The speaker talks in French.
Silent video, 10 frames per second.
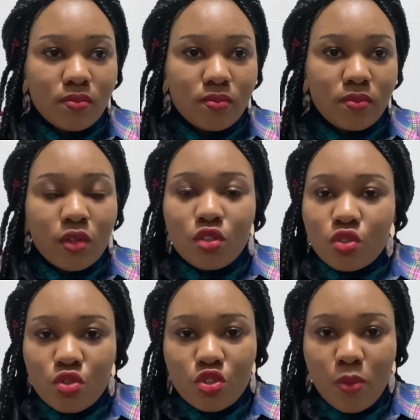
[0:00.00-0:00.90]
plein de
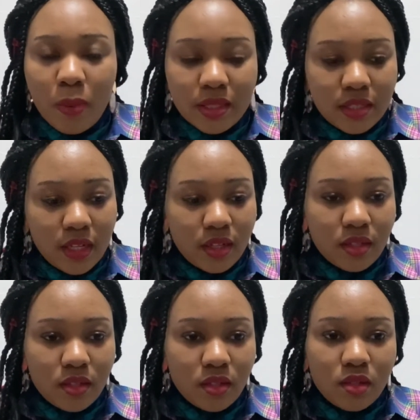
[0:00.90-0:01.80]
choses se passaient,
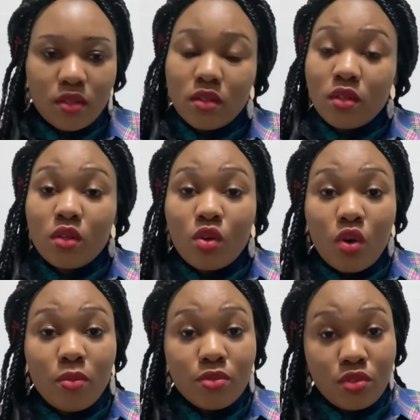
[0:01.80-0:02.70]

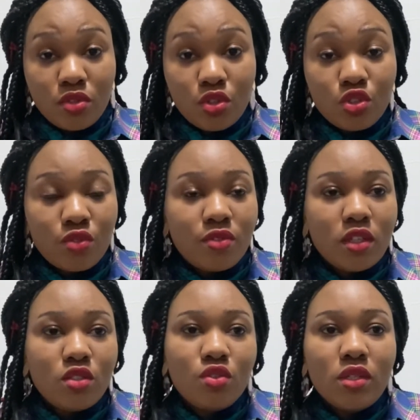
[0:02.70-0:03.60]
comme ce que je viens
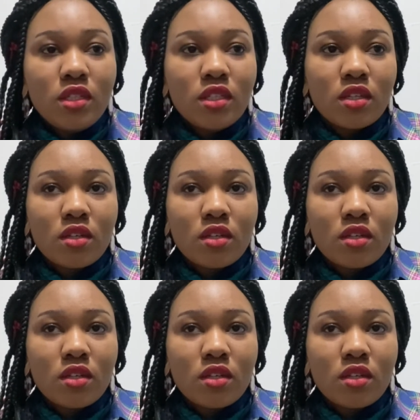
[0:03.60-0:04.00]
de lire.